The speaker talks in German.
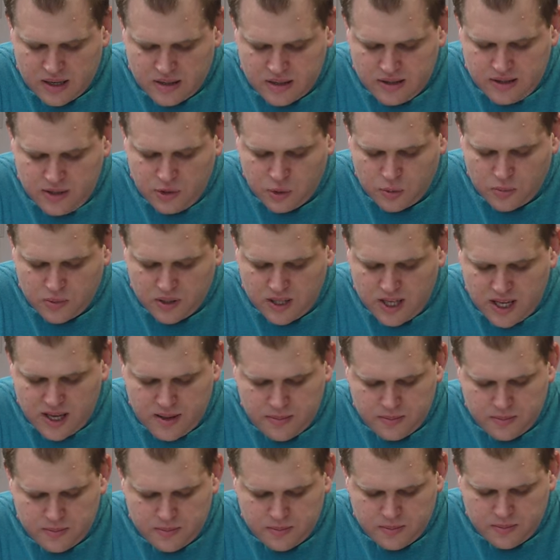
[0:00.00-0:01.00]
Die
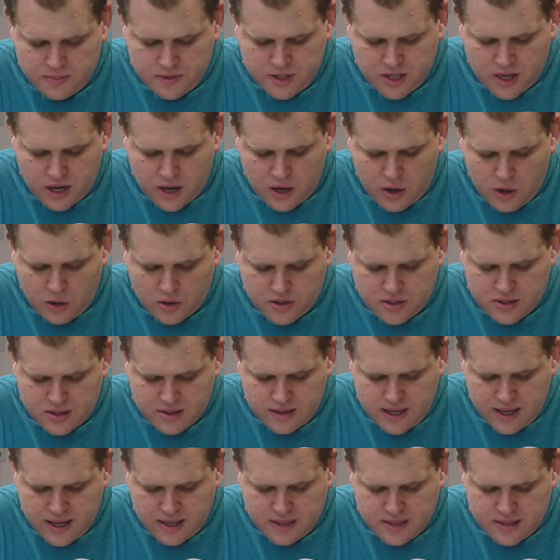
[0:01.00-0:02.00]
umgebende Haut
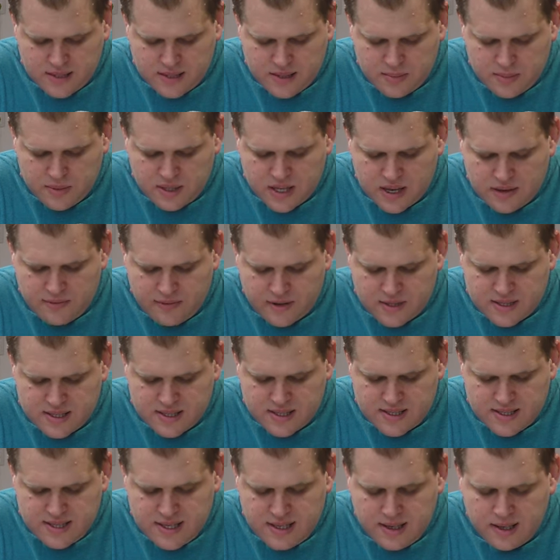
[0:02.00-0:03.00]
decken sie mit
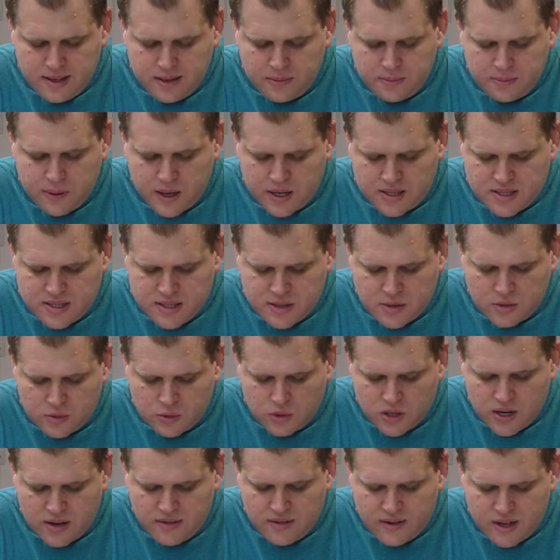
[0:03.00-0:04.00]
etwas Zinkpaste
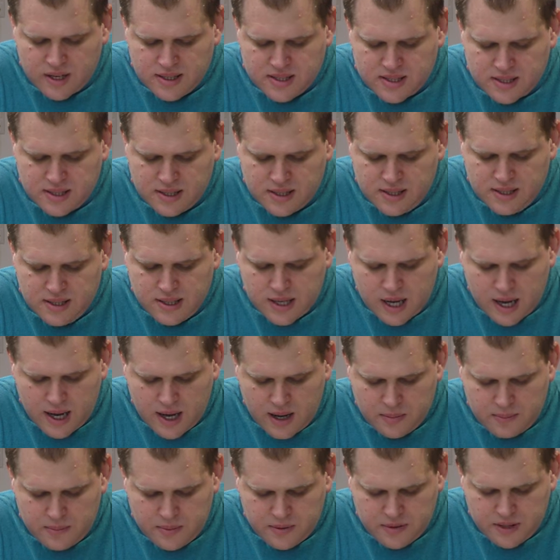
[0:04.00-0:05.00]
oder Vaseline
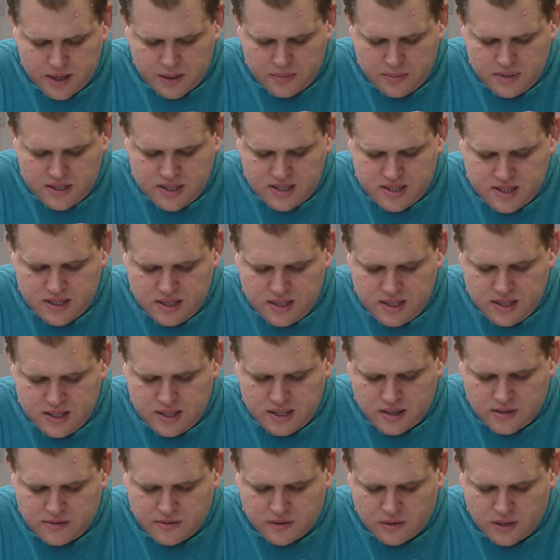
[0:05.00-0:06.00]
ab, damit sie
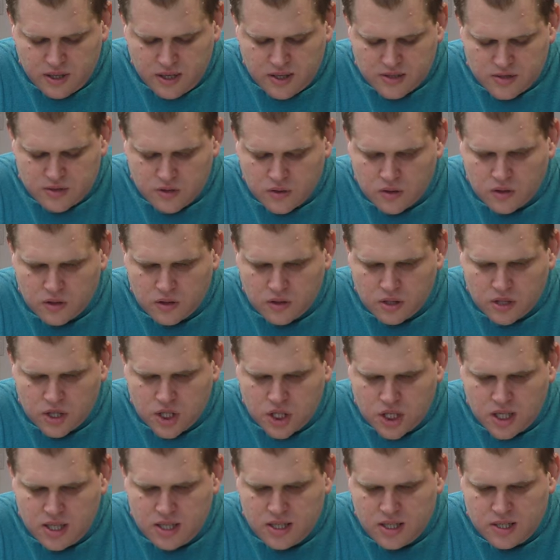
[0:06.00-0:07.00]
nicht von der Säure
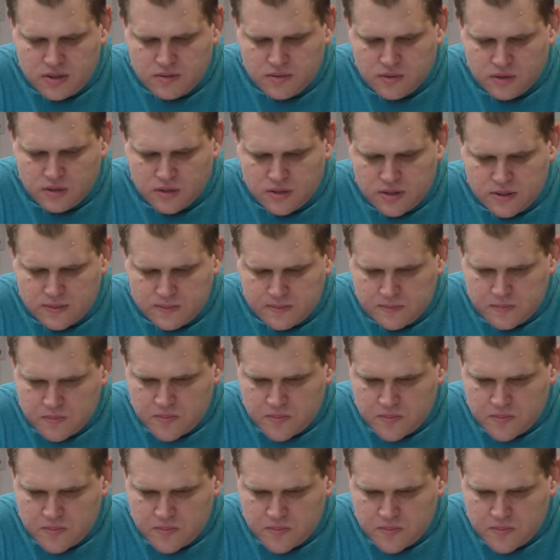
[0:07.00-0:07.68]
geschädigt wird.